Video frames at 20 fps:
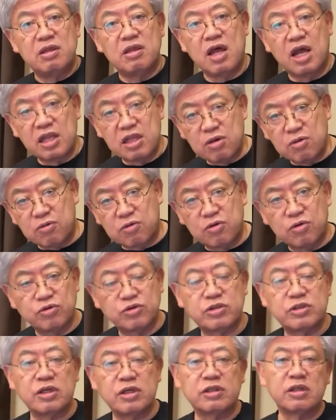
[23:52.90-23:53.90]
何を教
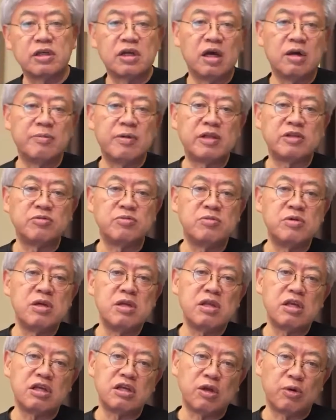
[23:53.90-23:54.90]
室やってるか、まず
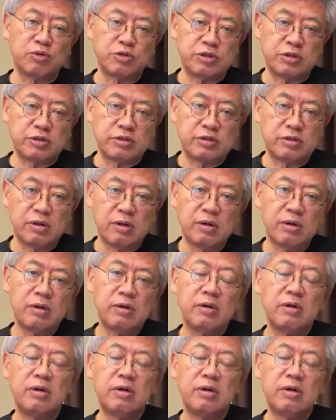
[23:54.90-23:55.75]
見に来てほしいですよ。